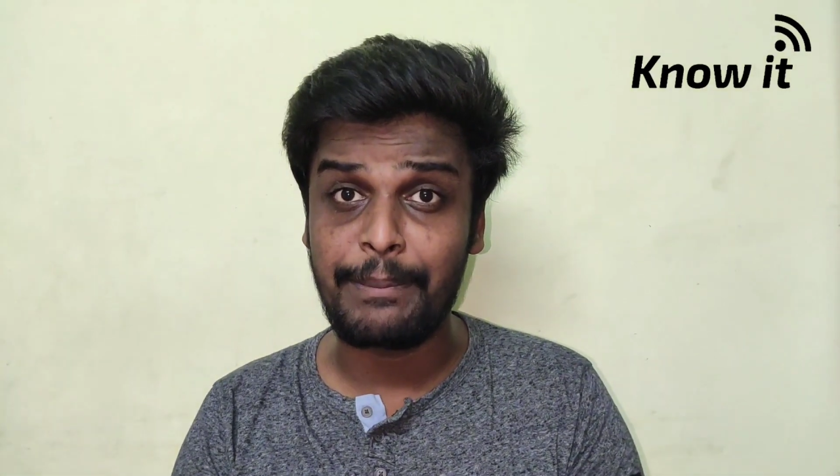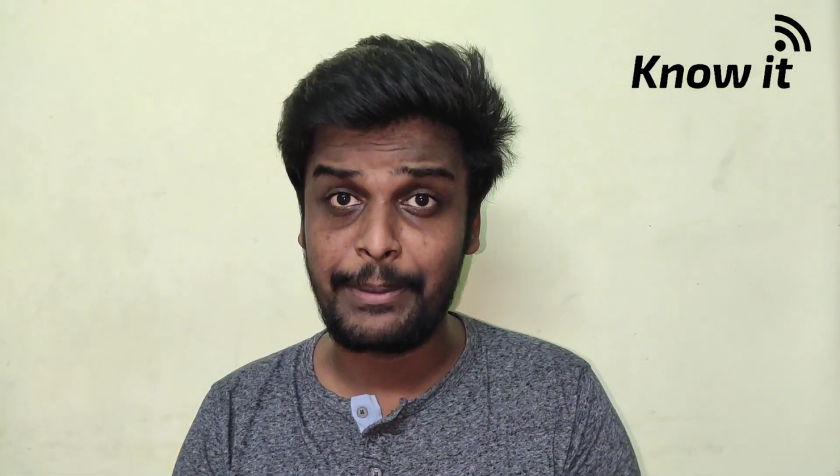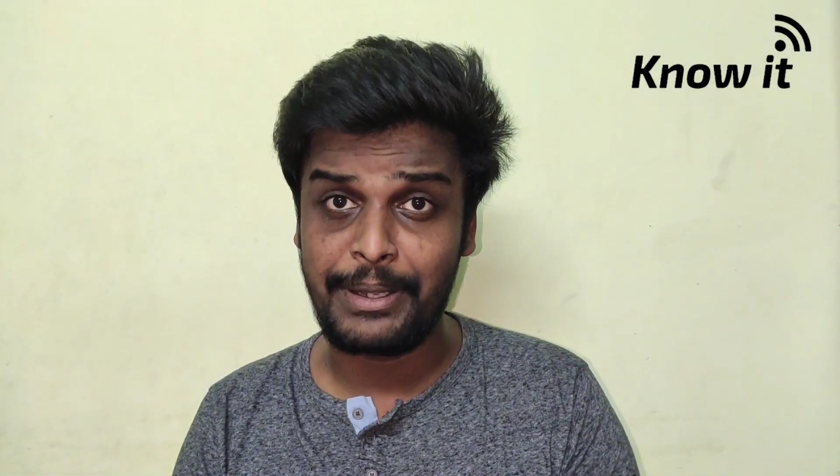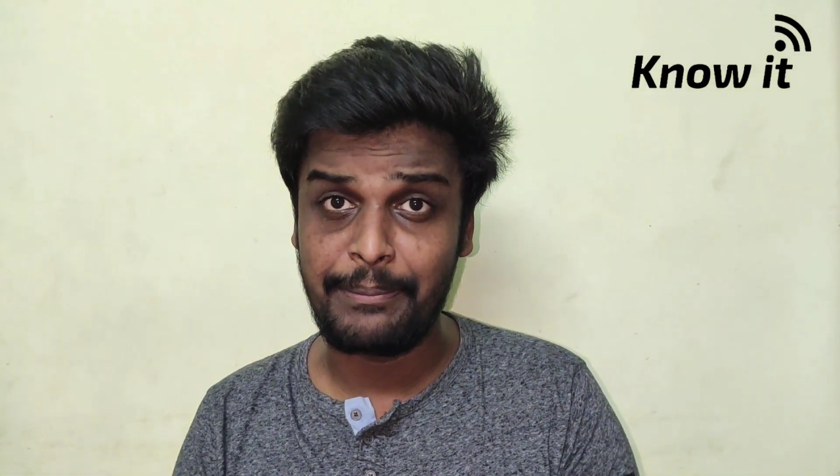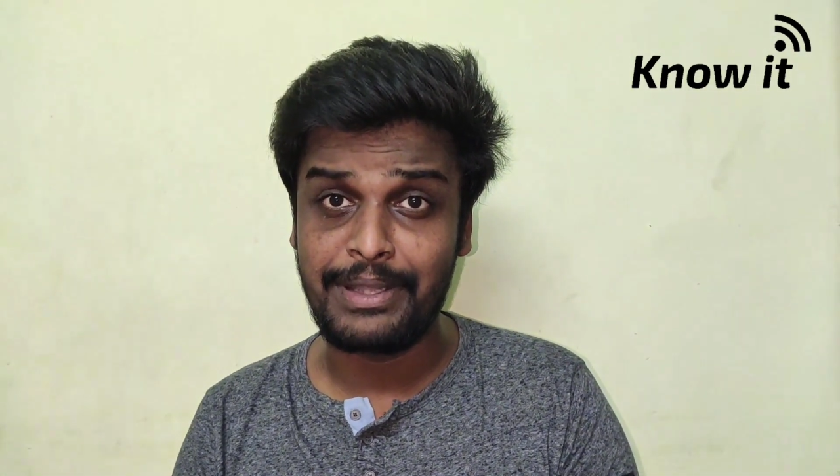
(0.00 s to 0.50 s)

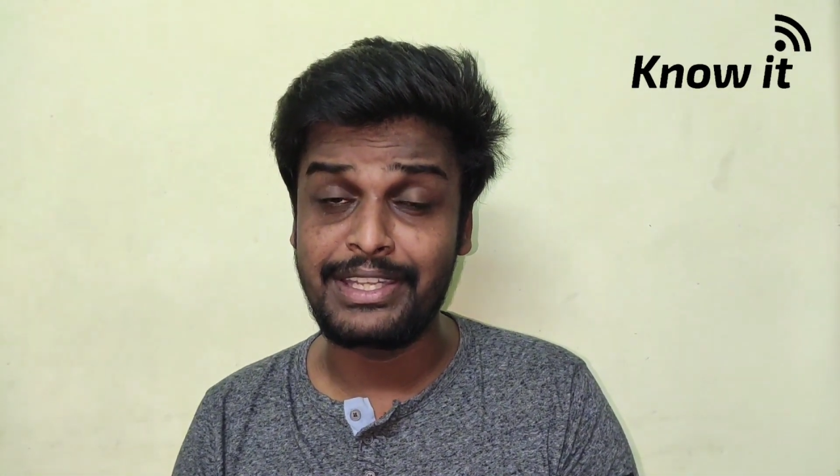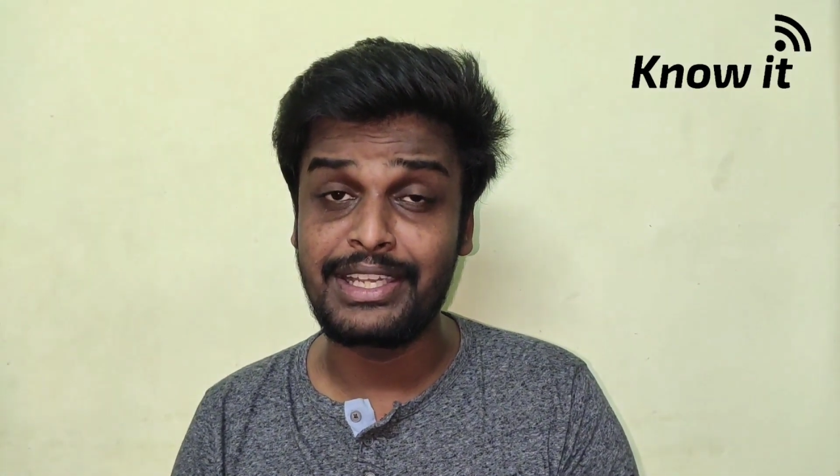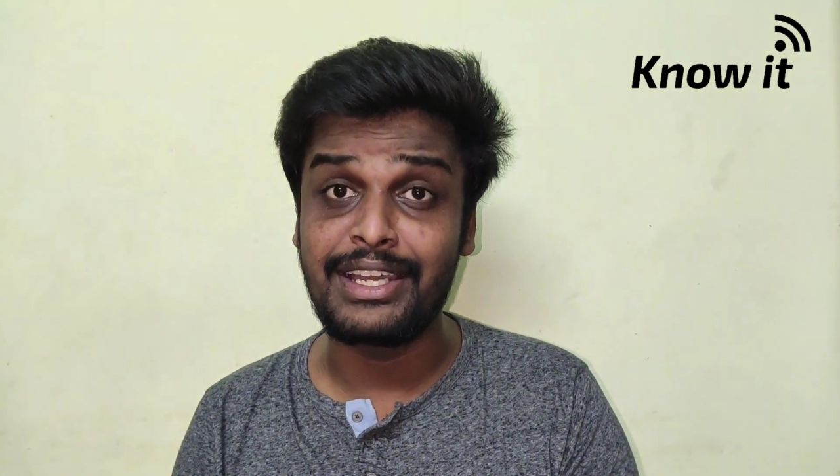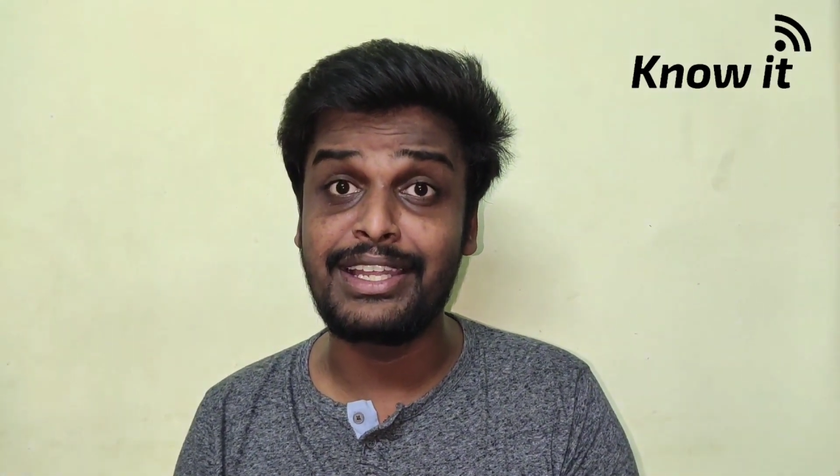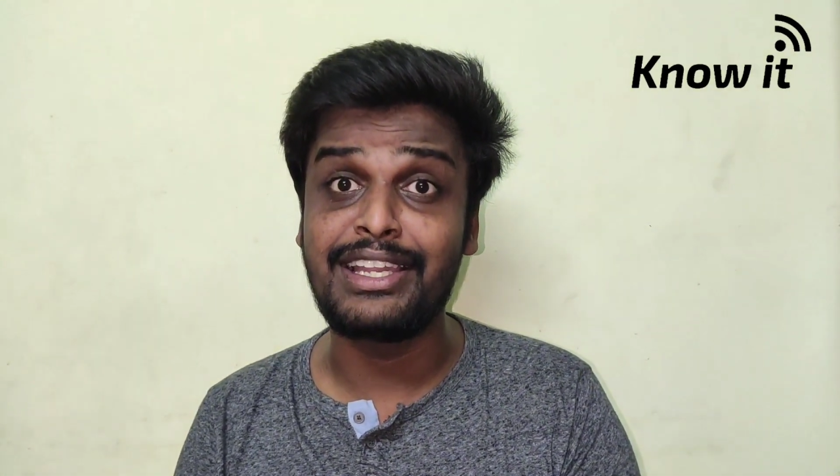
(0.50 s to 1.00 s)
கம்பேர் பண்ணி
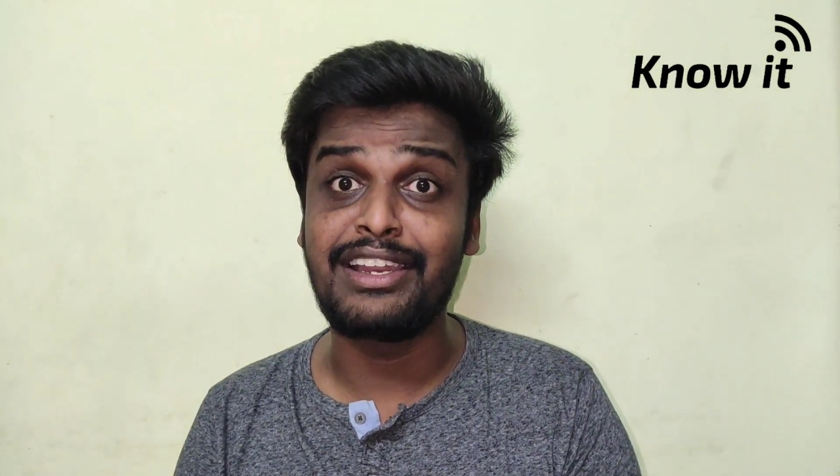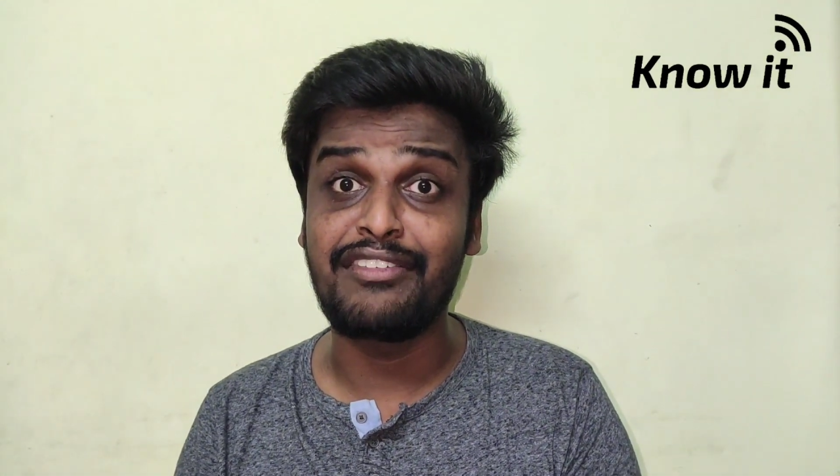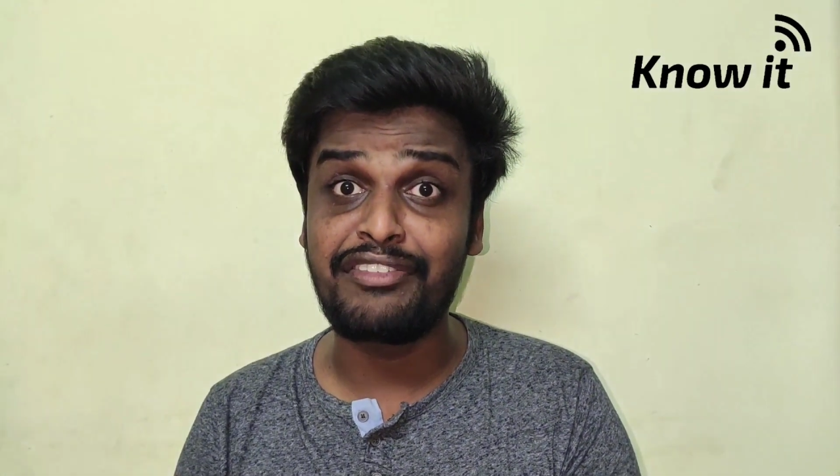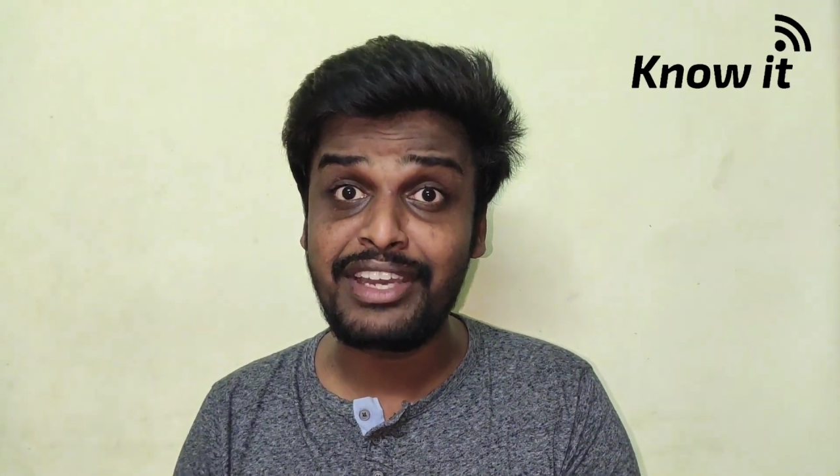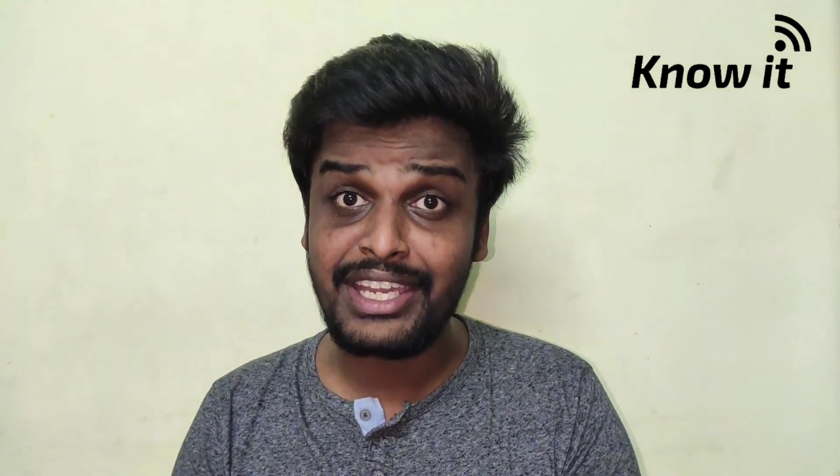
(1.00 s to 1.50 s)
பார்த்தீங்கன்னா இல்லை
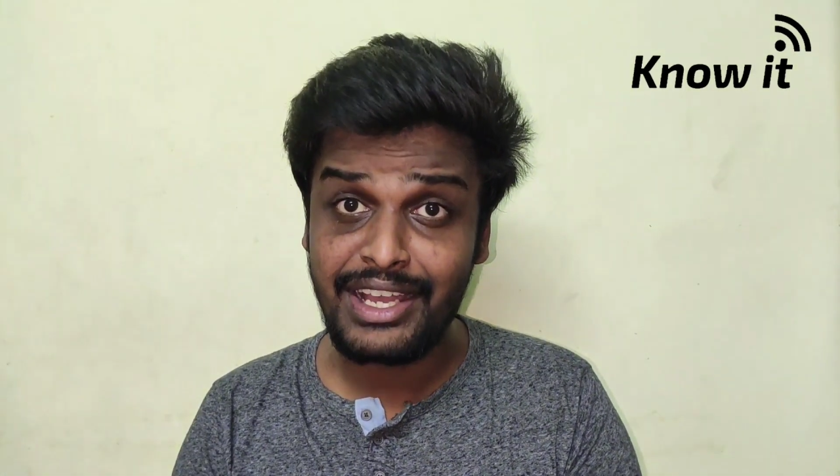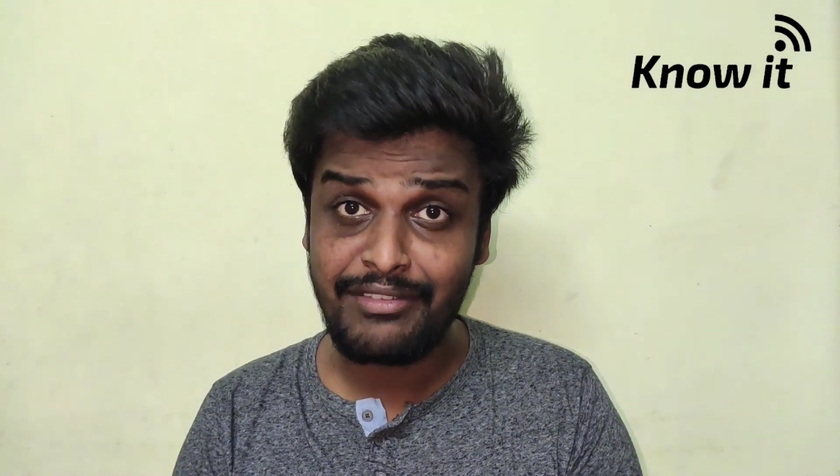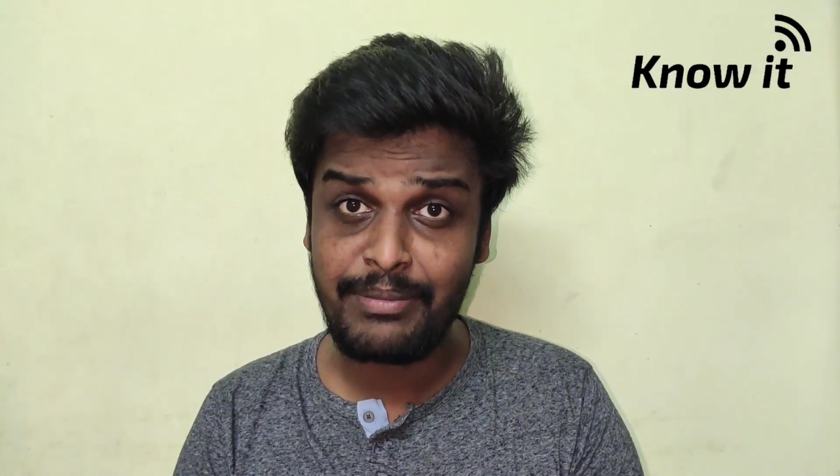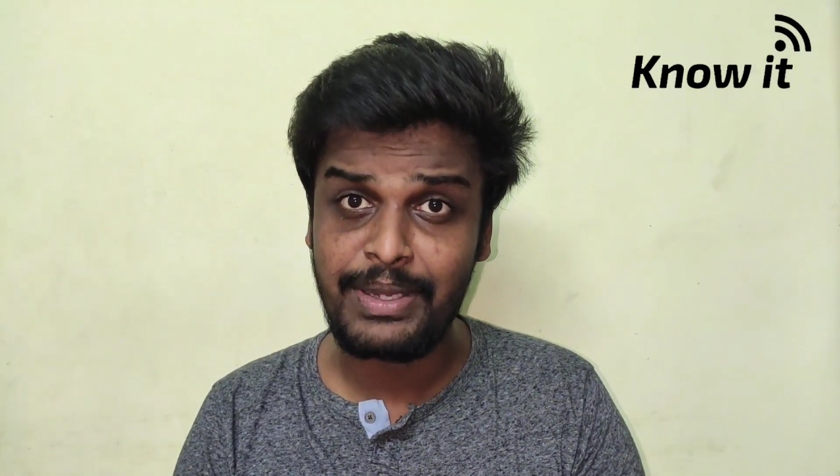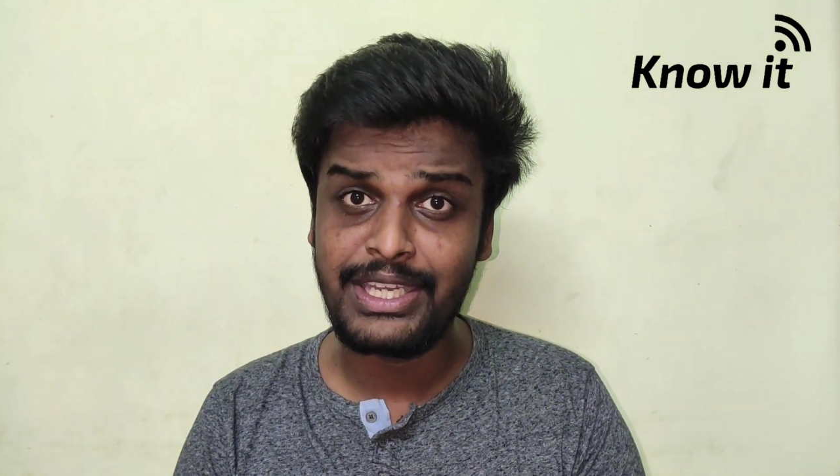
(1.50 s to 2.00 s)
நீங்கள் ஃப்ரீயாகவே